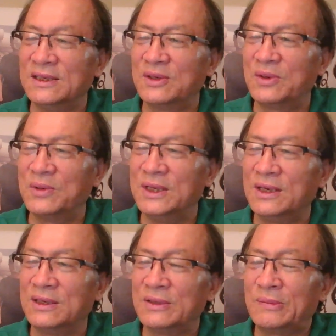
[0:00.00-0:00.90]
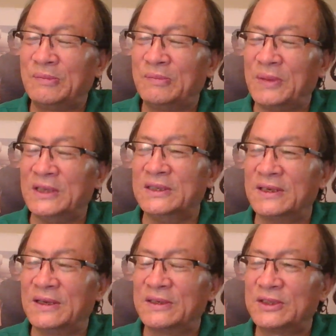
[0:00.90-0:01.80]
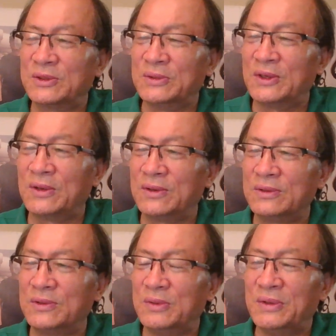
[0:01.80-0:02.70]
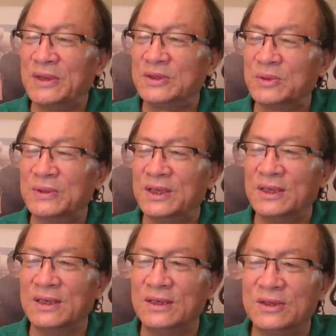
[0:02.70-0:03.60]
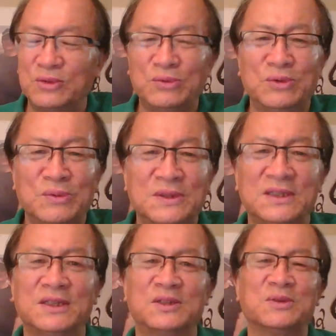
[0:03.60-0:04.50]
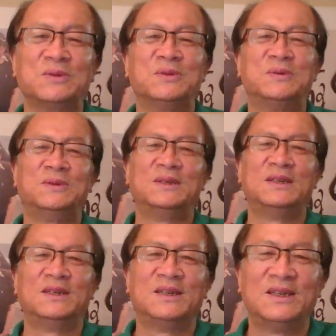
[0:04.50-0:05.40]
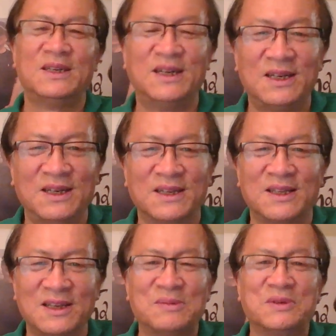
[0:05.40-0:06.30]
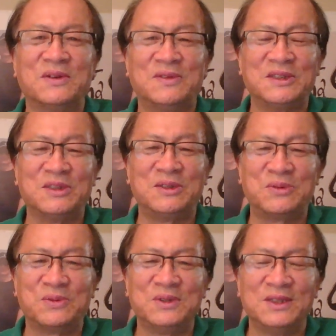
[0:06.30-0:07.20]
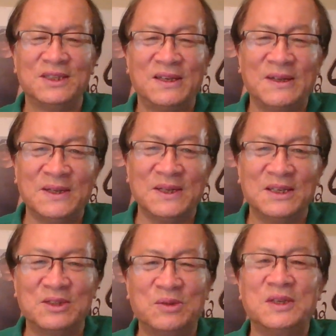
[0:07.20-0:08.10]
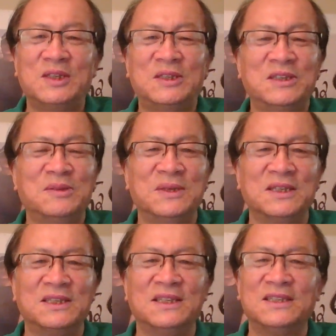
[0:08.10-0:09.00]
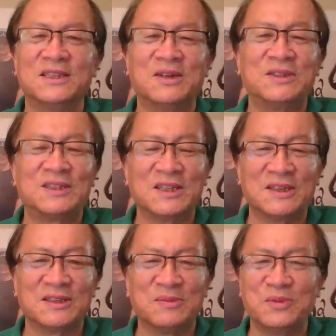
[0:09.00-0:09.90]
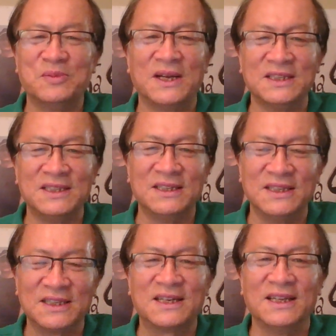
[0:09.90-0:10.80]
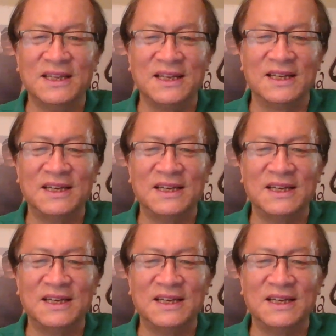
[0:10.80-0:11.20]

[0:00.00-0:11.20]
他回到北京了，受到国务院总理朱镕基的重用。哈哈，大家不要忘记，朱镕基是对习近平现在这套政策是不满意，那肯定的。